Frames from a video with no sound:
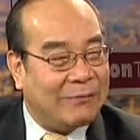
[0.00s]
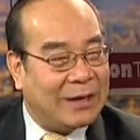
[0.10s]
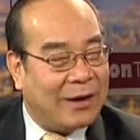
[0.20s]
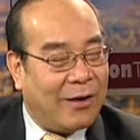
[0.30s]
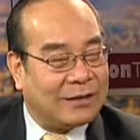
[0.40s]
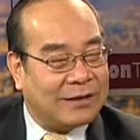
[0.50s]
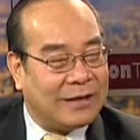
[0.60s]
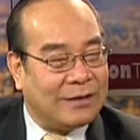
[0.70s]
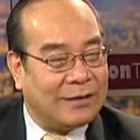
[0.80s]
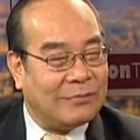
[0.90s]
bây giờ họ
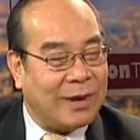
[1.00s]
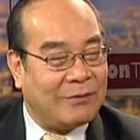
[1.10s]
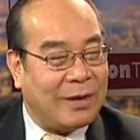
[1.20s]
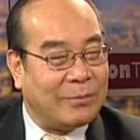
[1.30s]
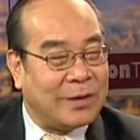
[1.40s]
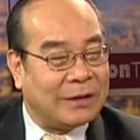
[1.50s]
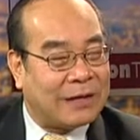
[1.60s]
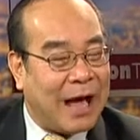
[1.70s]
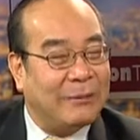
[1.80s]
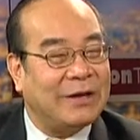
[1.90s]
xây dựng khoảng khoảng
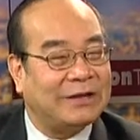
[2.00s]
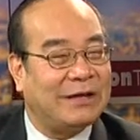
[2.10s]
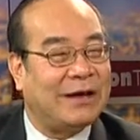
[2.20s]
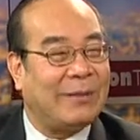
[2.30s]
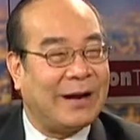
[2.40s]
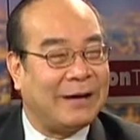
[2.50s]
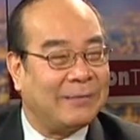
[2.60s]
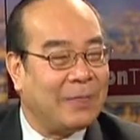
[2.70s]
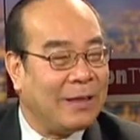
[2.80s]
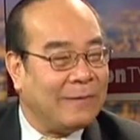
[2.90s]
18 cái sân đá banh
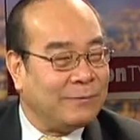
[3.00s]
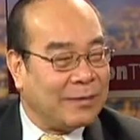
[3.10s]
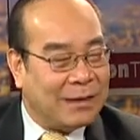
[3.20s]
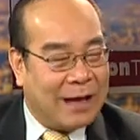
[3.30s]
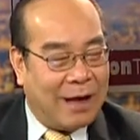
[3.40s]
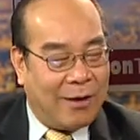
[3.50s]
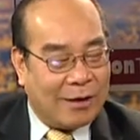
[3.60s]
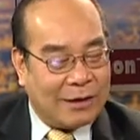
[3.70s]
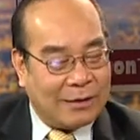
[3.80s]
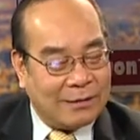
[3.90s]
và
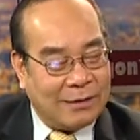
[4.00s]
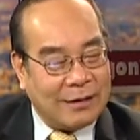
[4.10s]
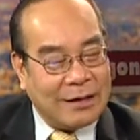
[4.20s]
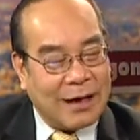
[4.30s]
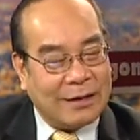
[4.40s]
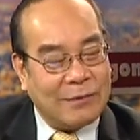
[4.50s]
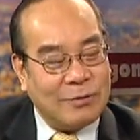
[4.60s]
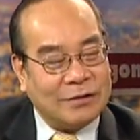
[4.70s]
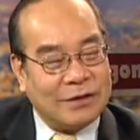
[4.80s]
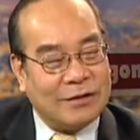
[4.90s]
họ những cái căn cứ
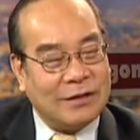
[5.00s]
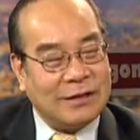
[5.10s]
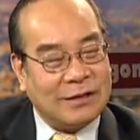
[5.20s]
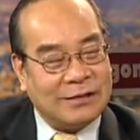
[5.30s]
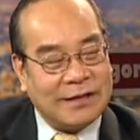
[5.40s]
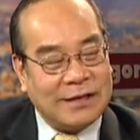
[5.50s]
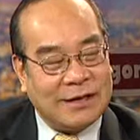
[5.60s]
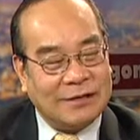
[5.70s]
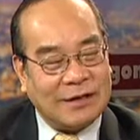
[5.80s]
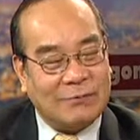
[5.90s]
quân sự đó thì xây
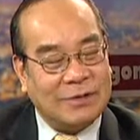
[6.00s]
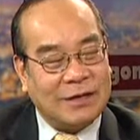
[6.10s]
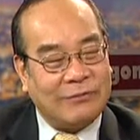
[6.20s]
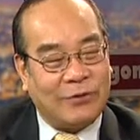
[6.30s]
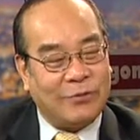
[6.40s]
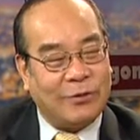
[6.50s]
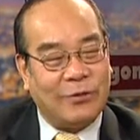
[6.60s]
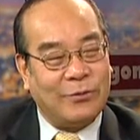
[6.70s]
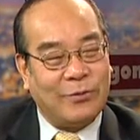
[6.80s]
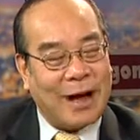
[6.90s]
dựng xong thì phục
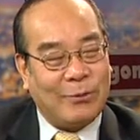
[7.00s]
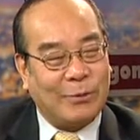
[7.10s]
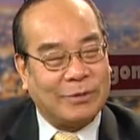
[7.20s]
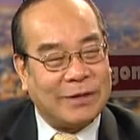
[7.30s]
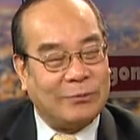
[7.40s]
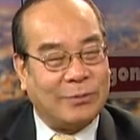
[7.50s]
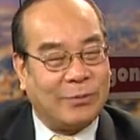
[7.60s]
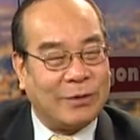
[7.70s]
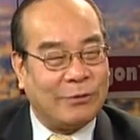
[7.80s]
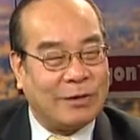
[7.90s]
vụ ba mục tiêu
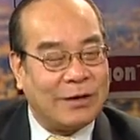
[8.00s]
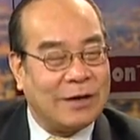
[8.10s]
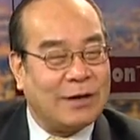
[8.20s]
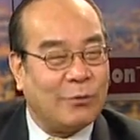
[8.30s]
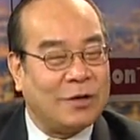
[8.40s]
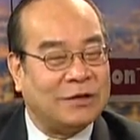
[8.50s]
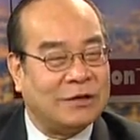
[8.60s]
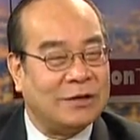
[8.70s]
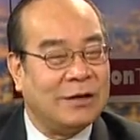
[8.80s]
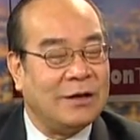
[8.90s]
mục tiêu thứ nhất là quân
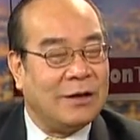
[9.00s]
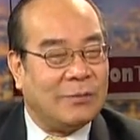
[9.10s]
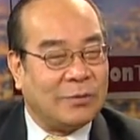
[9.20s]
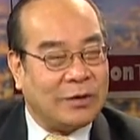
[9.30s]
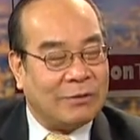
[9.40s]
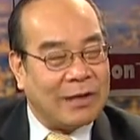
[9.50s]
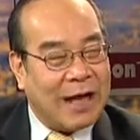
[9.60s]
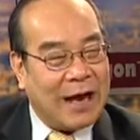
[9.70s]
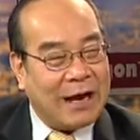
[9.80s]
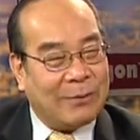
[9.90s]
sự mục tiêu thứ
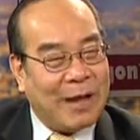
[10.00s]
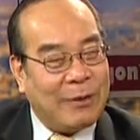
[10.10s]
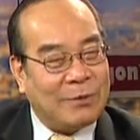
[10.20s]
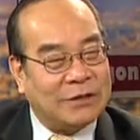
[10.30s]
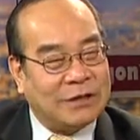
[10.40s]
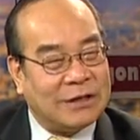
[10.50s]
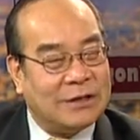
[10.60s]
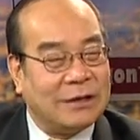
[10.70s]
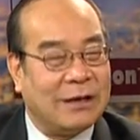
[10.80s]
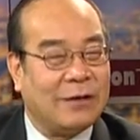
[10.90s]
hai là bán quân
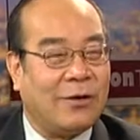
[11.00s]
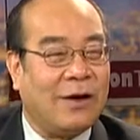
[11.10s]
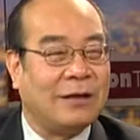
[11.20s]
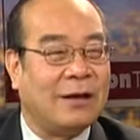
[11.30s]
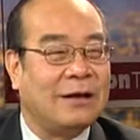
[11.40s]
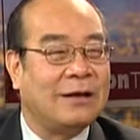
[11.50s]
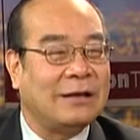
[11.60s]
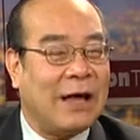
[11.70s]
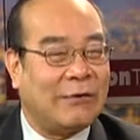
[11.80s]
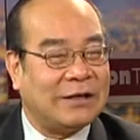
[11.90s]
sự ờ, cho những
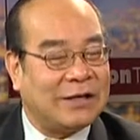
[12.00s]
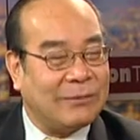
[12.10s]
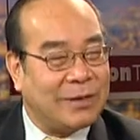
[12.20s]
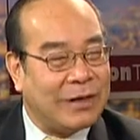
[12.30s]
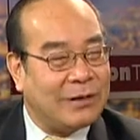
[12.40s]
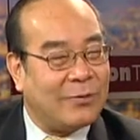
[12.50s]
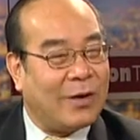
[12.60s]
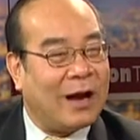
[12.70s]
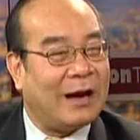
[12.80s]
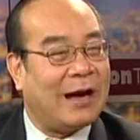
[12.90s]
cái tàu cảnh sát biển
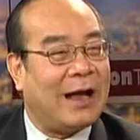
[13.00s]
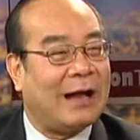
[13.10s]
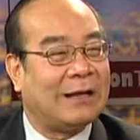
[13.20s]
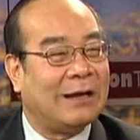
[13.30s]
hoặc là